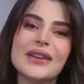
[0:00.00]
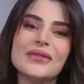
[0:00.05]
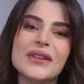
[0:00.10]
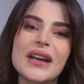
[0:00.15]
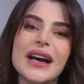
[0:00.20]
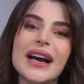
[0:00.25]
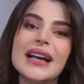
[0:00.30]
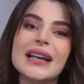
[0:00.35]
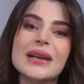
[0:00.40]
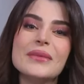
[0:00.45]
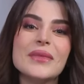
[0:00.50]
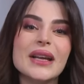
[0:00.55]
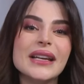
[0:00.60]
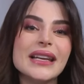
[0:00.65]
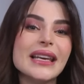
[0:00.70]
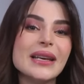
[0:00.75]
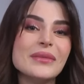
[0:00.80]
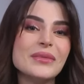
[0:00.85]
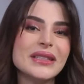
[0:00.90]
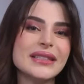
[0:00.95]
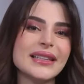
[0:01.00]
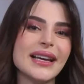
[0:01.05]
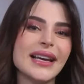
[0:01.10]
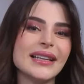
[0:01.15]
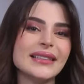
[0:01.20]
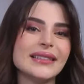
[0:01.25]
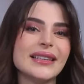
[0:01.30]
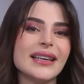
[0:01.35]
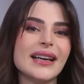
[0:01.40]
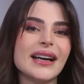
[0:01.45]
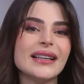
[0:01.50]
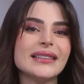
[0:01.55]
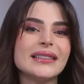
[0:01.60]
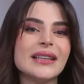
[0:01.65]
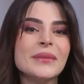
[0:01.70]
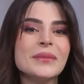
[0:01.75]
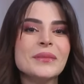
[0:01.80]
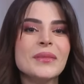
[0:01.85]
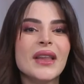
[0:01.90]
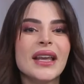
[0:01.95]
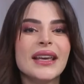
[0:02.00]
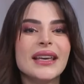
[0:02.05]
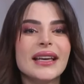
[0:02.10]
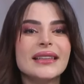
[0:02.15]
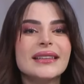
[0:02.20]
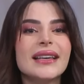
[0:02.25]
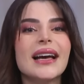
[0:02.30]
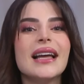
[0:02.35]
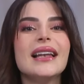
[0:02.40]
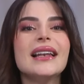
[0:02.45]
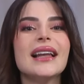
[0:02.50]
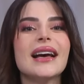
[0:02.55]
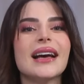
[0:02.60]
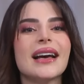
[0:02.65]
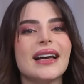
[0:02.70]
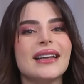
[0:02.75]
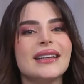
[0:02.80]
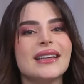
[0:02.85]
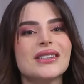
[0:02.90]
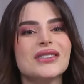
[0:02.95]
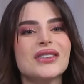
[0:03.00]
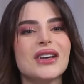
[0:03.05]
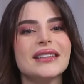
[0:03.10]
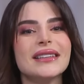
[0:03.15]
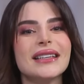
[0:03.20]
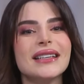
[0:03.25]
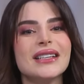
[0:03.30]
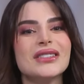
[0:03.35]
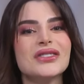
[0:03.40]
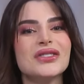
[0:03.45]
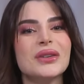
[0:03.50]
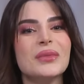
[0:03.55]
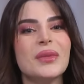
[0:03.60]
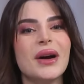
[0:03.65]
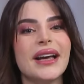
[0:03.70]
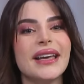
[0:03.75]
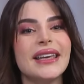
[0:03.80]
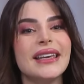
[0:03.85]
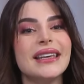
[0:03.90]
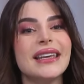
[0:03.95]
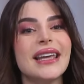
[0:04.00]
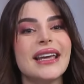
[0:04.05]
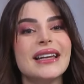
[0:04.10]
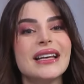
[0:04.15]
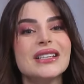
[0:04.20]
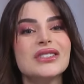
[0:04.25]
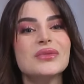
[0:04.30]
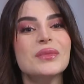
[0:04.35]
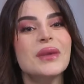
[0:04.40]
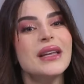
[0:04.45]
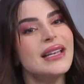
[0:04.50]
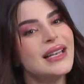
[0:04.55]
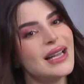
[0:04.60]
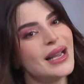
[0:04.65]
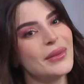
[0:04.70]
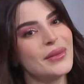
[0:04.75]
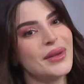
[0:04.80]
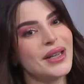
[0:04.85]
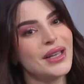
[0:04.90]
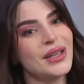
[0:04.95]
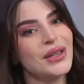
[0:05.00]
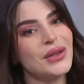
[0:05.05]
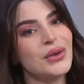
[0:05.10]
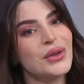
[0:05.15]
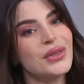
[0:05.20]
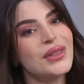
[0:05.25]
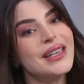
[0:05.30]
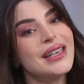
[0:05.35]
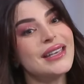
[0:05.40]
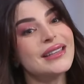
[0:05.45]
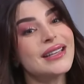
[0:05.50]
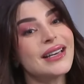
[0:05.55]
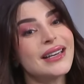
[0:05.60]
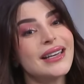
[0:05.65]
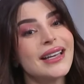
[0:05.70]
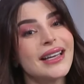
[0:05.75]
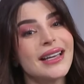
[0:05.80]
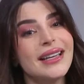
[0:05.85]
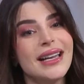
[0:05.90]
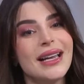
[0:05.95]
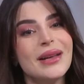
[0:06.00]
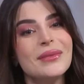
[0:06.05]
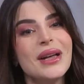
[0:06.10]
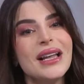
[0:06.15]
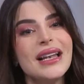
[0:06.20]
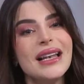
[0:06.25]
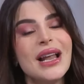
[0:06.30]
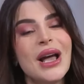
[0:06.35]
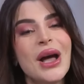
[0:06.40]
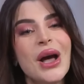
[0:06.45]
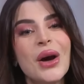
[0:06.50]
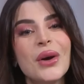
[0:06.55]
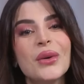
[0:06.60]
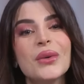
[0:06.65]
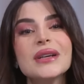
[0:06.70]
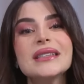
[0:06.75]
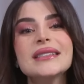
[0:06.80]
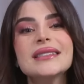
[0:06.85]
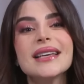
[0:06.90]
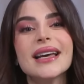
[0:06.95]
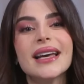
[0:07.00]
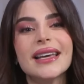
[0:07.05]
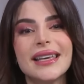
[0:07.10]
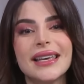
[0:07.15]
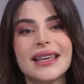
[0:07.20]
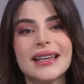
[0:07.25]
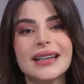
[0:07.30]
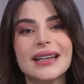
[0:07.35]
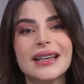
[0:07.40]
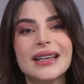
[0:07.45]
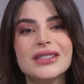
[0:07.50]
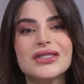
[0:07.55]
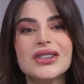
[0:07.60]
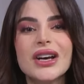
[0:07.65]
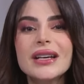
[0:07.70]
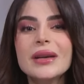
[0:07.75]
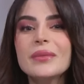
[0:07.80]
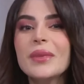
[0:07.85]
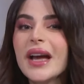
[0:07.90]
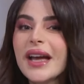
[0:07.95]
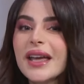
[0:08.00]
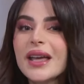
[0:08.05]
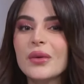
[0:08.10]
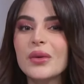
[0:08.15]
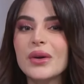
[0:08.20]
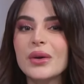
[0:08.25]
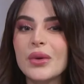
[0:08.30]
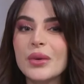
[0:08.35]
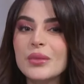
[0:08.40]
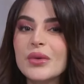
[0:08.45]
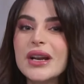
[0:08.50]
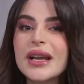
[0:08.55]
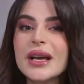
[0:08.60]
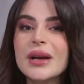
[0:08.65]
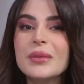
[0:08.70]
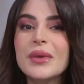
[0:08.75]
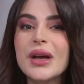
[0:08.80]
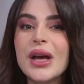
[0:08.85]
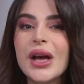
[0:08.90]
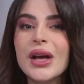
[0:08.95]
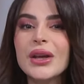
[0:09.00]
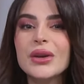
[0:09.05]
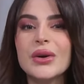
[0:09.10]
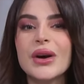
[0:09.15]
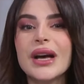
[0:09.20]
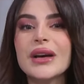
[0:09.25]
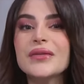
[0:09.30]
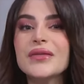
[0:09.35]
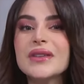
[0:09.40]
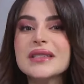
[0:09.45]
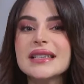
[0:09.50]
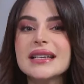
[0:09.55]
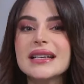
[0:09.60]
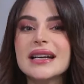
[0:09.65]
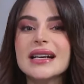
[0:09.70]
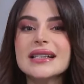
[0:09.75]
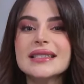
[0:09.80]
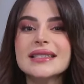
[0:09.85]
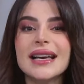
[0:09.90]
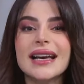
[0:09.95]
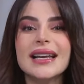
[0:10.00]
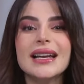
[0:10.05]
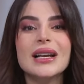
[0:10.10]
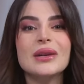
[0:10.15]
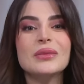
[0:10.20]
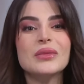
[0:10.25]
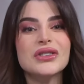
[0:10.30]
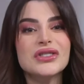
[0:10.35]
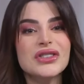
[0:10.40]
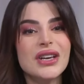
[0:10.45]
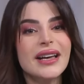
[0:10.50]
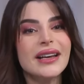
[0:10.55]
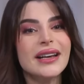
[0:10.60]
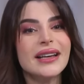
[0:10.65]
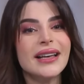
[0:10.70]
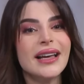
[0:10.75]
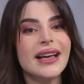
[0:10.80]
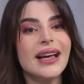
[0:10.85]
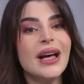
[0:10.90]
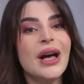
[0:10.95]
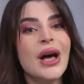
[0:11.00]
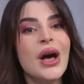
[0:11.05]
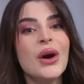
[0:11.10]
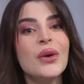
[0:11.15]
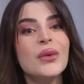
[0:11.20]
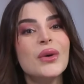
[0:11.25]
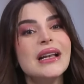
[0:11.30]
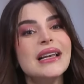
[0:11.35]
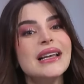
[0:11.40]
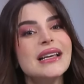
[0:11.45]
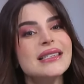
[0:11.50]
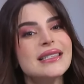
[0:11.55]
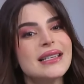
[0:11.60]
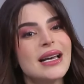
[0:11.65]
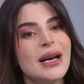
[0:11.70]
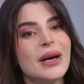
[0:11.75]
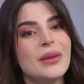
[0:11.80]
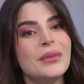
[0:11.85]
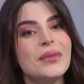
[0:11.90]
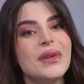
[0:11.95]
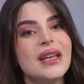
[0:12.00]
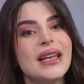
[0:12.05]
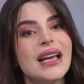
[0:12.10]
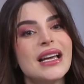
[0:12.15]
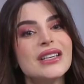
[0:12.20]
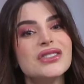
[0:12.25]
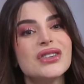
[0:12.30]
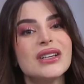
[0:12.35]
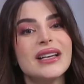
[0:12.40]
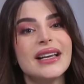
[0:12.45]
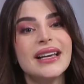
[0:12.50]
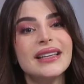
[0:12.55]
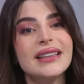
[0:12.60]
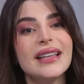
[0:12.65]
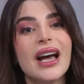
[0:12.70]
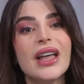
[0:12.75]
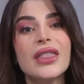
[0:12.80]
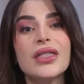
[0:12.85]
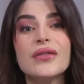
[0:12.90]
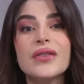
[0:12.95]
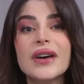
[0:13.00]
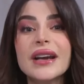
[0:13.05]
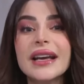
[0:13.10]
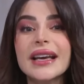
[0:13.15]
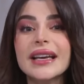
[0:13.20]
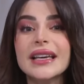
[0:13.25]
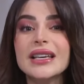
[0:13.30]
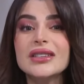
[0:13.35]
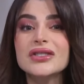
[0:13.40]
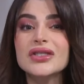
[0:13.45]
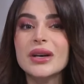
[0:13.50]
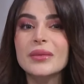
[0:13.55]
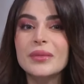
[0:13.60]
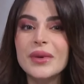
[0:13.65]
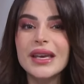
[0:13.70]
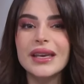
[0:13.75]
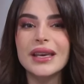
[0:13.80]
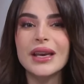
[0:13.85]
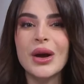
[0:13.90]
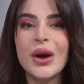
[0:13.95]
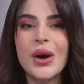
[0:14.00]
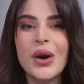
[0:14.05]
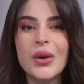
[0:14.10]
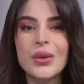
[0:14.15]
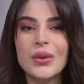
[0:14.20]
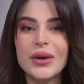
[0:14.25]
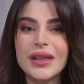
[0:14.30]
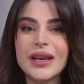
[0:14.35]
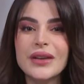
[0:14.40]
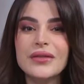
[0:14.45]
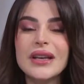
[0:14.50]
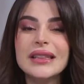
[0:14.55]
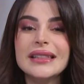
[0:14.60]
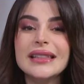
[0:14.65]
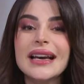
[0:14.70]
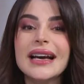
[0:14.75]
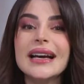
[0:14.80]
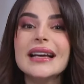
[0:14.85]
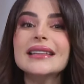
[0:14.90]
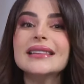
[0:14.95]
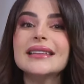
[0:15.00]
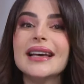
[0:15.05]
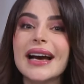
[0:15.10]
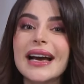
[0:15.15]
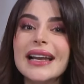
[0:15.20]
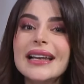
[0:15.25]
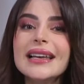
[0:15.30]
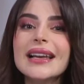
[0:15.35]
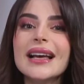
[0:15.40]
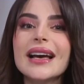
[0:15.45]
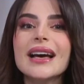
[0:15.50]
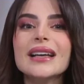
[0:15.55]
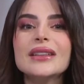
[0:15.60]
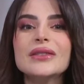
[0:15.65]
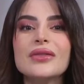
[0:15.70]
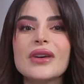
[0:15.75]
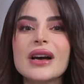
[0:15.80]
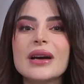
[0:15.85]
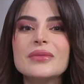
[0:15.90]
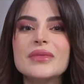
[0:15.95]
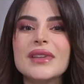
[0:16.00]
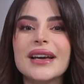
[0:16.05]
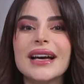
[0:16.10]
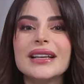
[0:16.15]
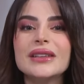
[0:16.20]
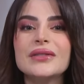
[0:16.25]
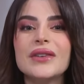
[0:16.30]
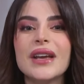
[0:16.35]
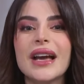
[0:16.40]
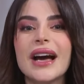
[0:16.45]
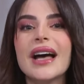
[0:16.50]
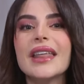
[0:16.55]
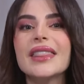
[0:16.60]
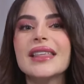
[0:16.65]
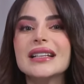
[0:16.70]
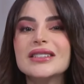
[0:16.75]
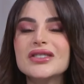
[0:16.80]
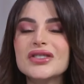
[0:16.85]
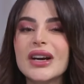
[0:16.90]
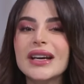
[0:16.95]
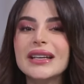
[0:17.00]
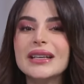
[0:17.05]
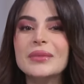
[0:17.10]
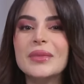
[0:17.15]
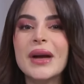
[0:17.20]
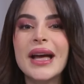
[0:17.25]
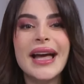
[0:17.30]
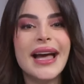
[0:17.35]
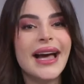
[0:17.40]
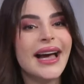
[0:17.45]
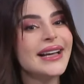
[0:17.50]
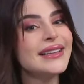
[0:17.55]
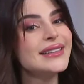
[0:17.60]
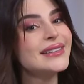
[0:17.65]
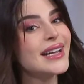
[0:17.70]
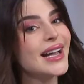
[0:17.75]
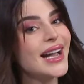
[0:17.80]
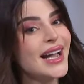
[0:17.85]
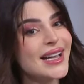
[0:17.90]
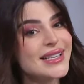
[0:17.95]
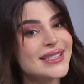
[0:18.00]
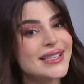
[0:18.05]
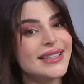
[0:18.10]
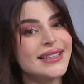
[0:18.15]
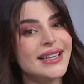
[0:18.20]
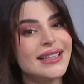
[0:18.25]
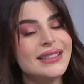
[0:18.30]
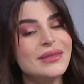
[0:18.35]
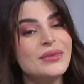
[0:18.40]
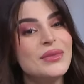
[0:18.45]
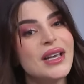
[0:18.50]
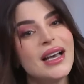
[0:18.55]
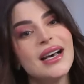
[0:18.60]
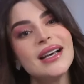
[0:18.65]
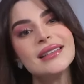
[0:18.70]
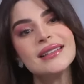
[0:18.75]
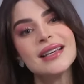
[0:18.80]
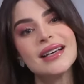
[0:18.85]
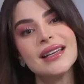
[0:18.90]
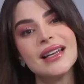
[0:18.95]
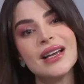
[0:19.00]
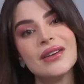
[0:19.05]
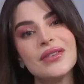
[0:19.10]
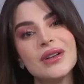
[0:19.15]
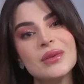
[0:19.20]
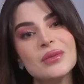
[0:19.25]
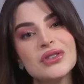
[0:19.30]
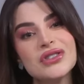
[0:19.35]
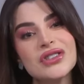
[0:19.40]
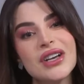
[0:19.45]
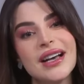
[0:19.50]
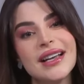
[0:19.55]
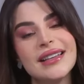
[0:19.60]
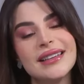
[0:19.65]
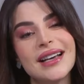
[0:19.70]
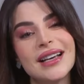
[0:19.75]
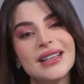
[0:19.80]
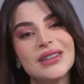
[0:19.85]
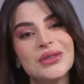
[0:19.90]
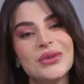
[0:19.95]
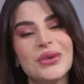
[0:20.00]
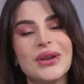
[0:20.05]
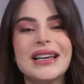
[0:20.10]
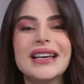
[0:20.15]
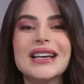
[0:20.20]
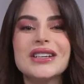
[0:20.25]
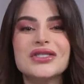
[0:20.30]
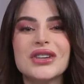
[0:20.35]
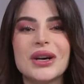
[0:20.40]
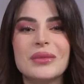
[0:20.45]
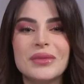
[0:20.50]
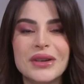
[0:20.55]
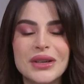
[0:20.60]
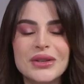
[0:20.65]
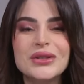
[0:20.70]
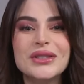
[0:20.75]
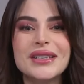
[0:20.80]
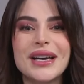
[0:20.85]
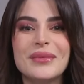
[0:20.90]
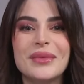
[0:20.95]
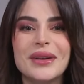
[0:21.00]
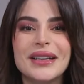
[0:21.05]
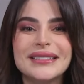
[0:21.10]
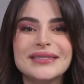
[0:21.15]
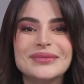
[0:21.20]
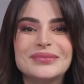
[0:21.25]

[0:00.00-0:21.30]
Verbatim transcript: في عالم مليء بالتحديات يتألق النشاط الاجتماعي كنجم لامع يضيء طريق الأمل والتغيير جانب حيوي وملهم يحفز الناس على المشاركة والإسهام من أجل إحداث فرق إيجابي وضيفتنا تألقت فأبدعت في هذا الجانب حتى حصدت مئات آلاف المشاهدات والإعجاب نتابع